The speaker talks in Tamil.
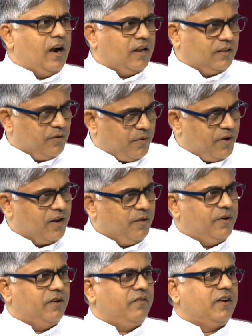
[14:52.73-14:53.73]
அடுத்த பாகம்
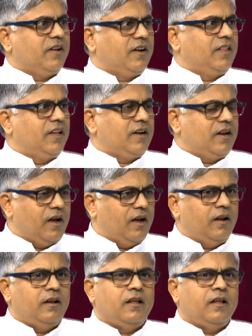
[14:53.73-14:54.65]
என்ன வருகிறது என்றால்